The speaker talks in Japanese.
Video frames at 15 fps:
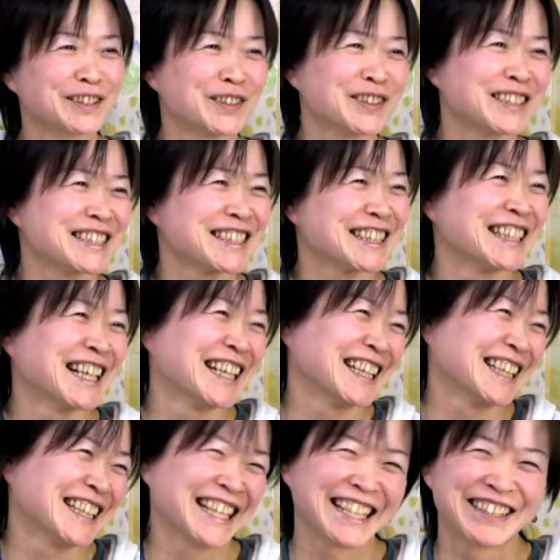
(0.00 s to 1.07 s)
どっちなんだ
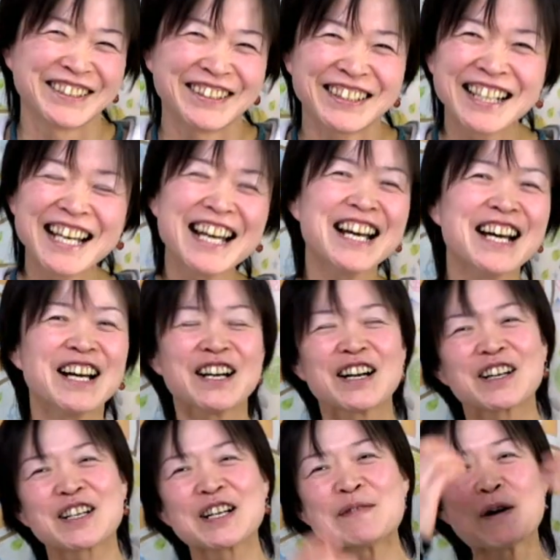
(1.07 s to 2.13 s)
ろう
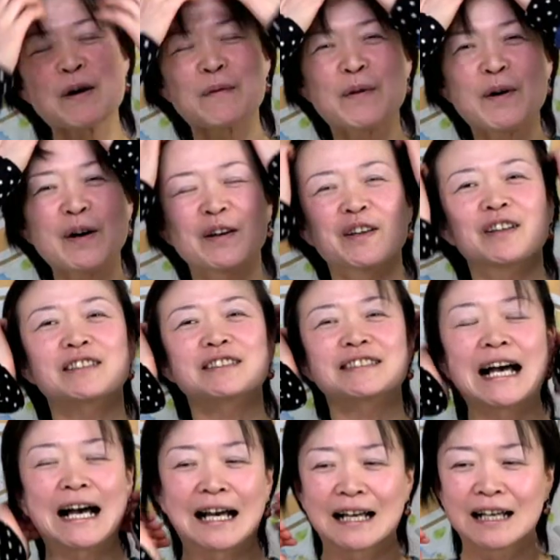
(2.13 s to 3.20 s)
雲もよく
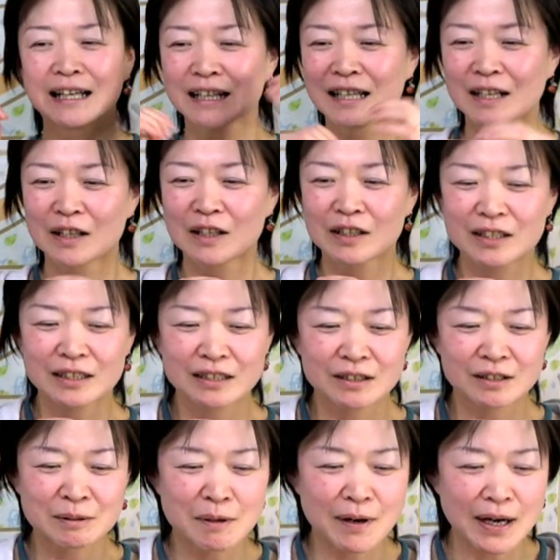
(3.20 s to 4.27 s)
さ
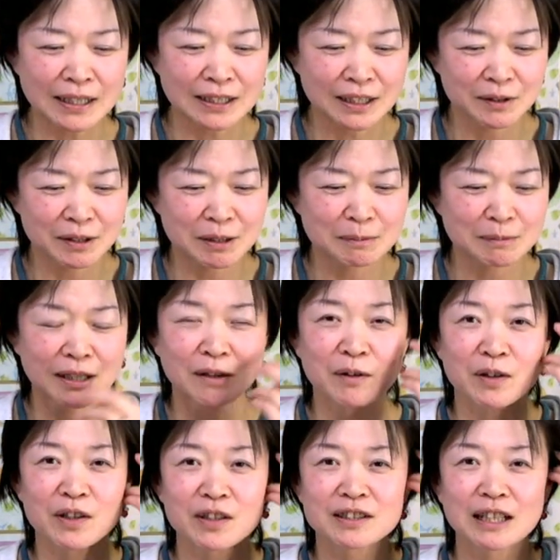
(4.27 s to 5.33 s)
雲は朝の雲は
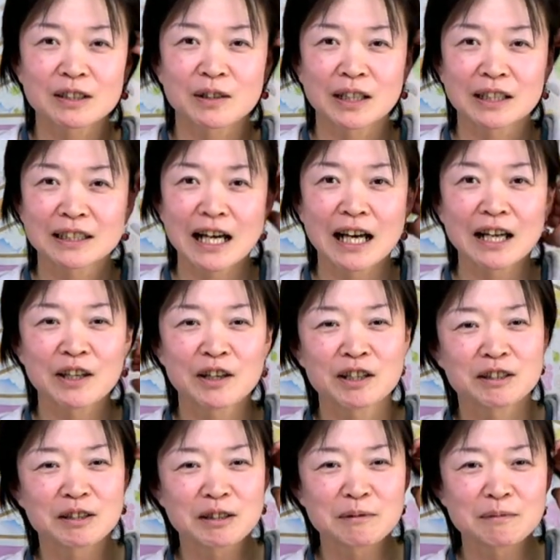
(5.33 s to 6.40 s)
殺すなとかさ
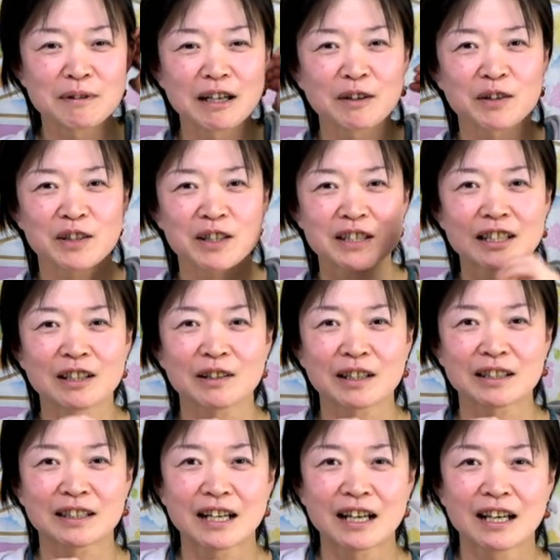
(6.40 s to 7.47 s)
夜の雲は殺すなと
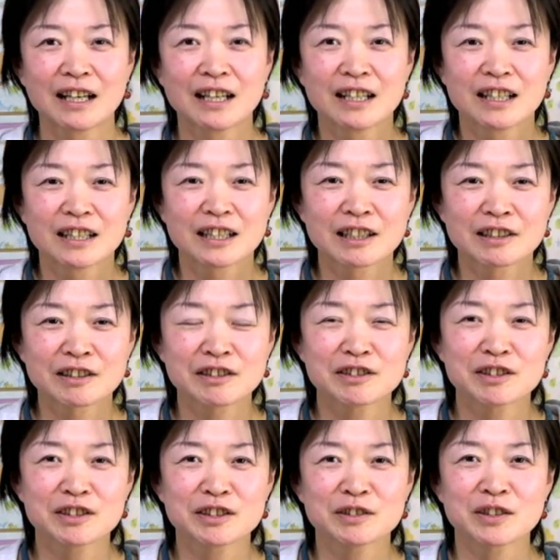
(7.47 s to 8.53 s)
かさ結局
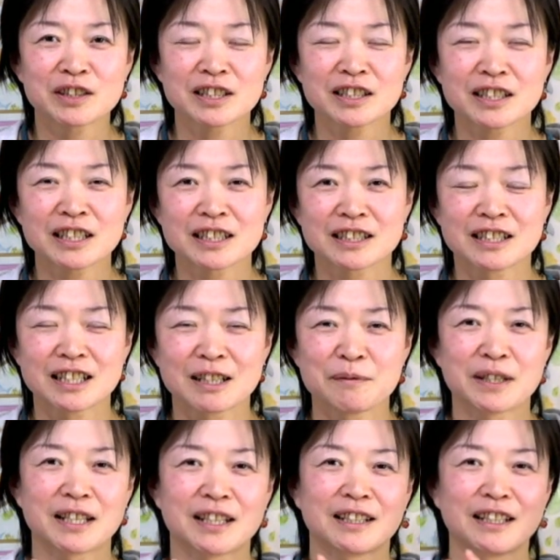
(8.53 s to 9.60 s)
ずっと殺せねえじゃねえか
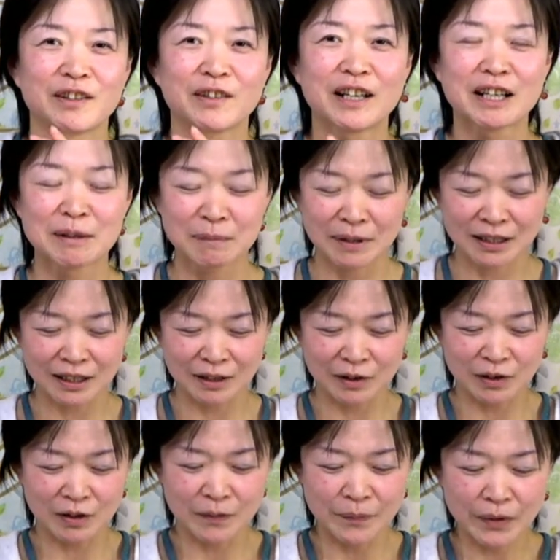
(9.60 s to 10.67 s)
みたいなのはありますけ
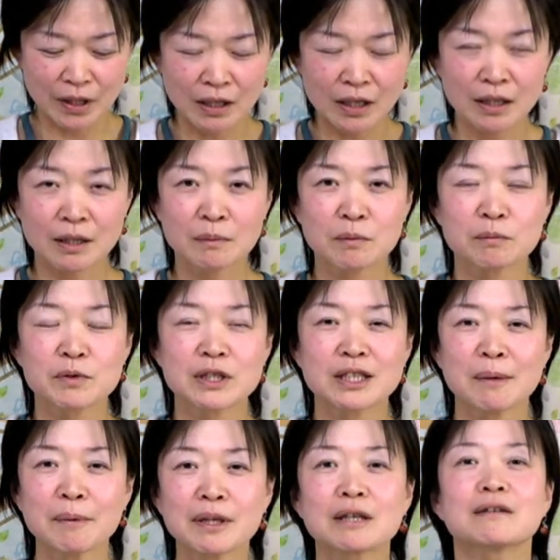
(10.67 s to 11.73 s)
どでも虫
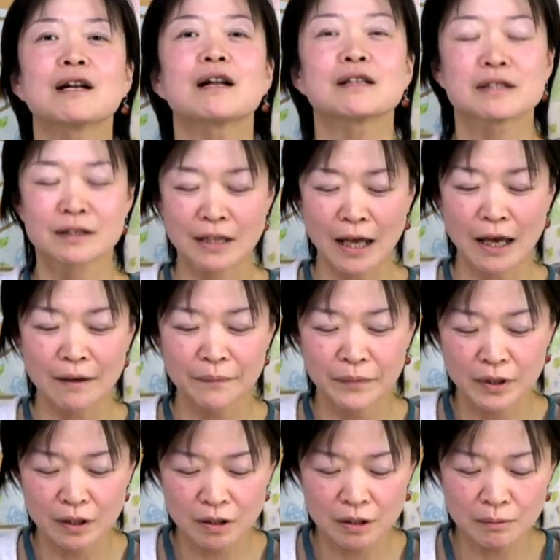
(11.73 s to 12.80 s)
食べてくれるしね
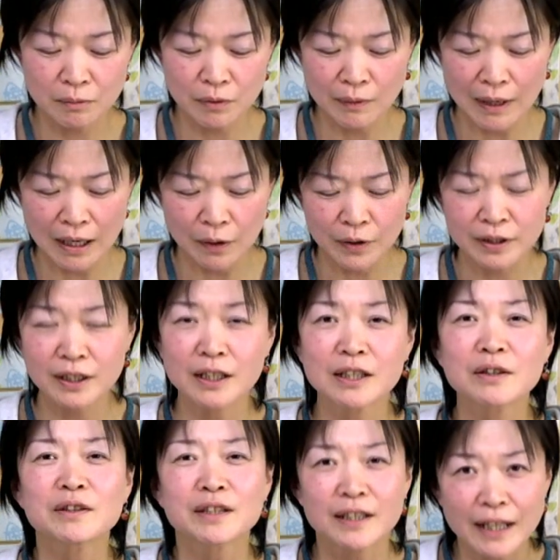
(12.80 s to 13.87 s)
雲は大きさに
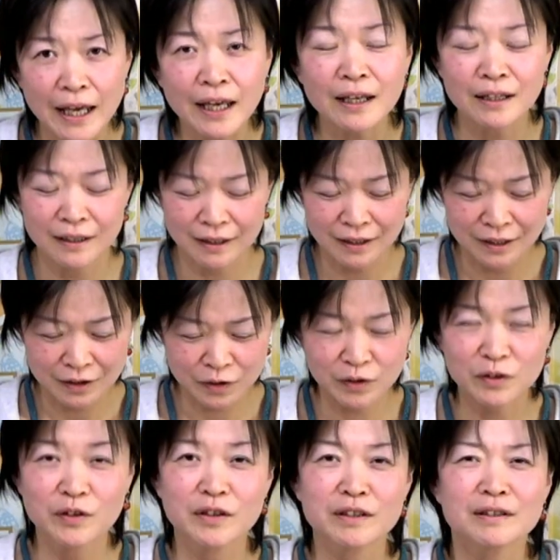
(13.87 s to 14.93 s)
よってねちょっ
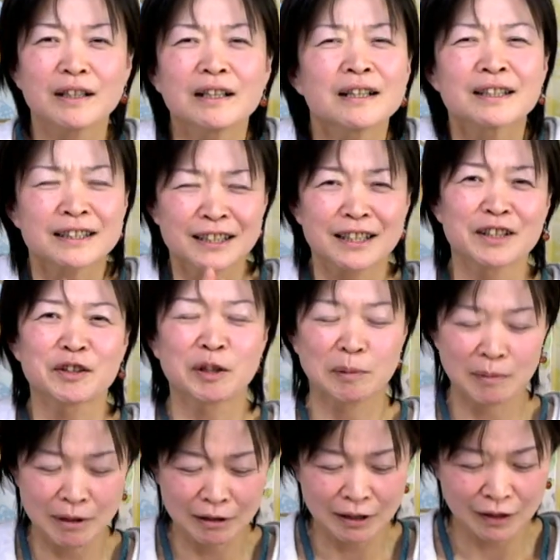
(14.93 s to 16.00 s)
とあーってなる時
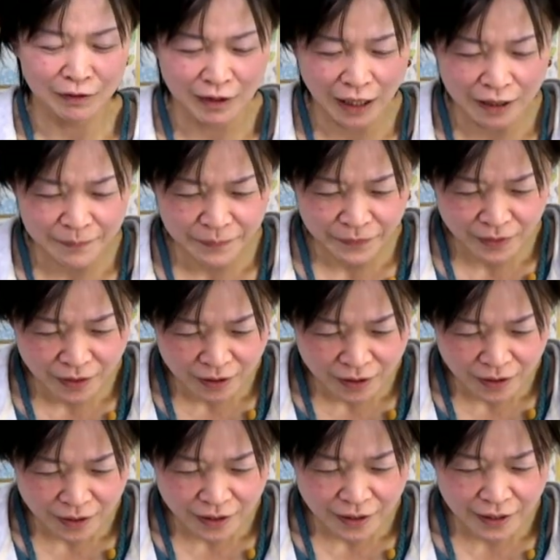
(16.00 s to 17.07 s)
もあるけどね
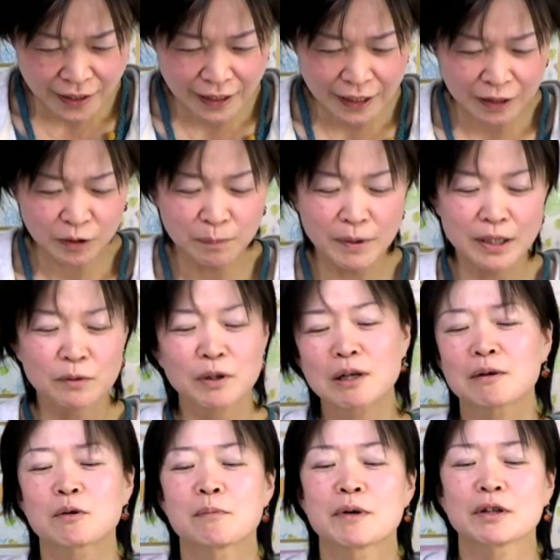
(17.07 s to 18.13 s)
えっ、ー、とこ
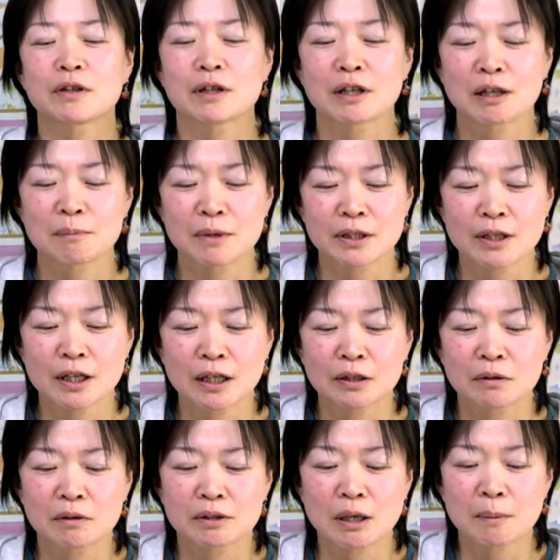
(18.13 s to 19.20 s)
れコメントいただきましてありが
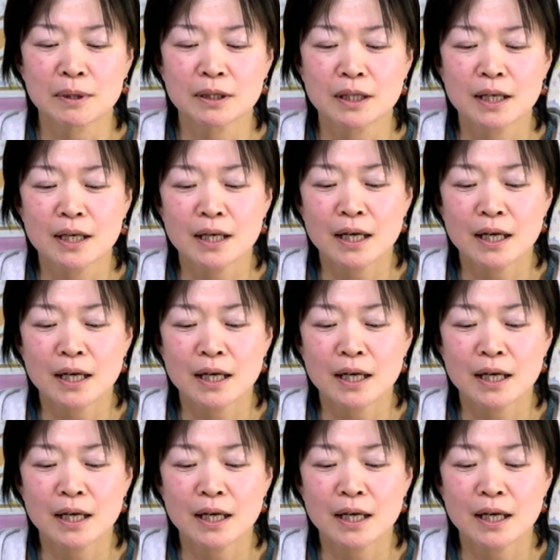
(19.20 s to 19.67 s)
とうございます、